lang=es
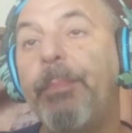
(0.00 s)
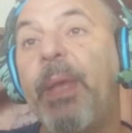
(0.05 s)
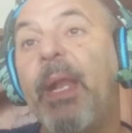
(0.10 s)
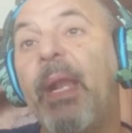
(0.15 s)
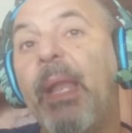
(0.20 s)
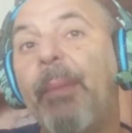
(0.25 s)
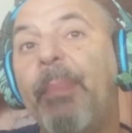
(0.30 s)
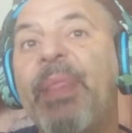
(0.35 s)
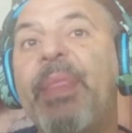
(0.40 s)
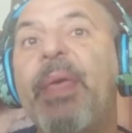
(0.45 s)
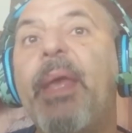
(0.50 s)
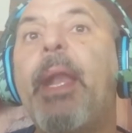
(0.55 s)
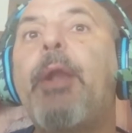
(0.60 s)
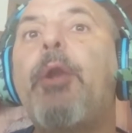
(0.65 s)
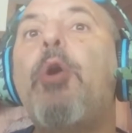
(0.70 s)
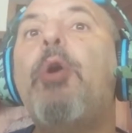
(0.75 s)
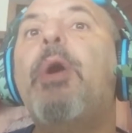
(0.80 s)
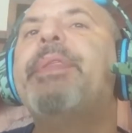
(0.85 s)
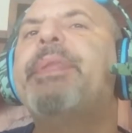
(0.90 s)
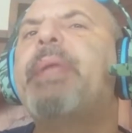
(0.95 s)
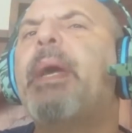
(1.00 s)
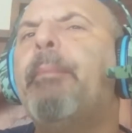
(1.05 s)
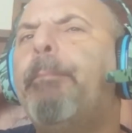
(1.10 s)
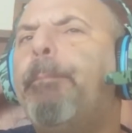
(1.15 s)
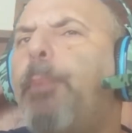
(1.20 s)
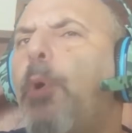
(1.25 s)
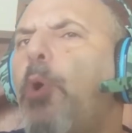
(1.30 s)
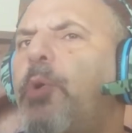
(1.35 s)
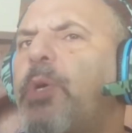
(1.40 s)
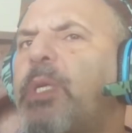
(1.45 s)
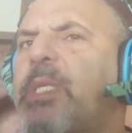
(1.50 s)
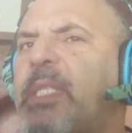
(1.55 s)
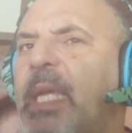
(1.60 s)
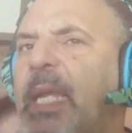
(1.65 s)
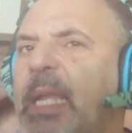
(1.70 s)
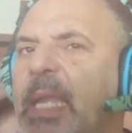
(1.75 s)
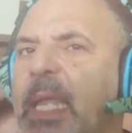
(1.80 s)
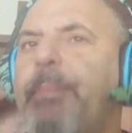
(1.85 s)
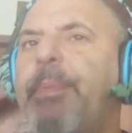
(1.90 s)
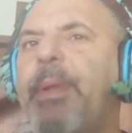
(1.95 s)
pero la bandera roja tampoco
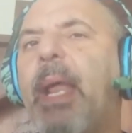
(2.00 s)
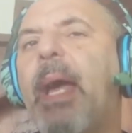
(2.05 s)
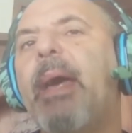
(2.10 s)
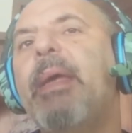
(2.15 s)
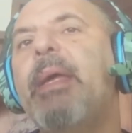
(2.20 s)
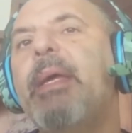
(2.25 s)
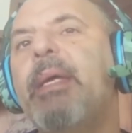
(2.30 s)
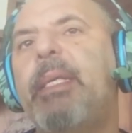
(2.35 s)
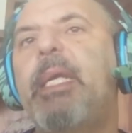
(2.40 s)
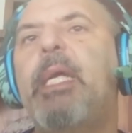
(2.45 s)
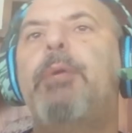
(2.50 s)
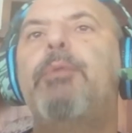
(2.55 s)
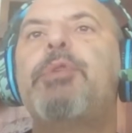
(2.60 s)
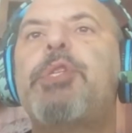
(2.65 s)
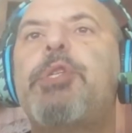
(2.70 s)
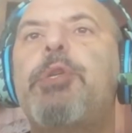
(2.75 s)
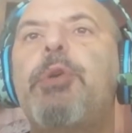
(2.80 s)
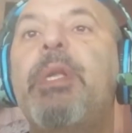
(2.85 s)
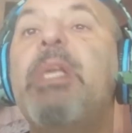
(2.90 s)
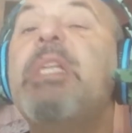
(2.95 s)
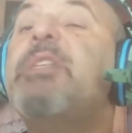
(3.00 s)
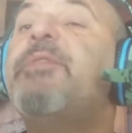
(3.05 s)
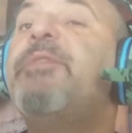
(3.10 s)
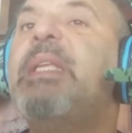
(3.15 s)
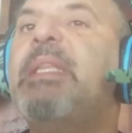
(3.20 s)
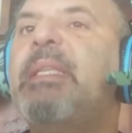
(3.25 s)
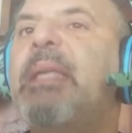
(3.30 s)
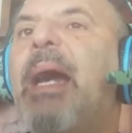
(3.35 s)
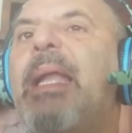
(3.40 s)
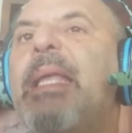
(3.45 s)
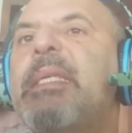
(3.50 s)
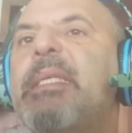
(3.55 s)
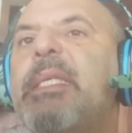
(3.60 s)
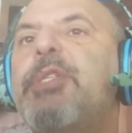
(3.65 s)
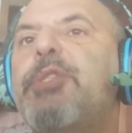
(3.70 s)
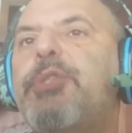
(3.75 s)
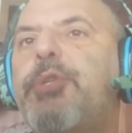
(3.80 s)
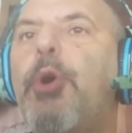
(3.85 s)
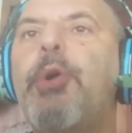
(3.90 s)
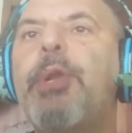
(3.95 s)
se libra de cuestiones vitales
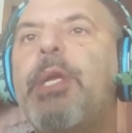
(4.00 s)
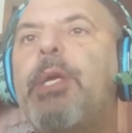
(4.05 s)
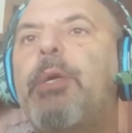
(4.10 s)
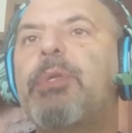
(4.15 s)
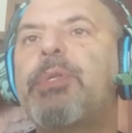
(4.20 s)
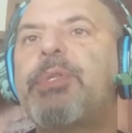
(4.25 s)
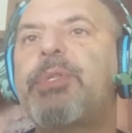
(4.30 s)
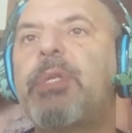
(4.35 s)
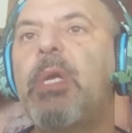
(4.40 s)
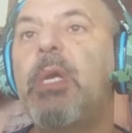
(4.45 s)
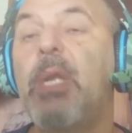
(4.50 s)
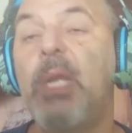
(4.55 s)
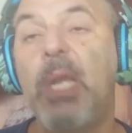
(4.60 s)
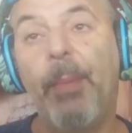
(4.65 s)
históricos.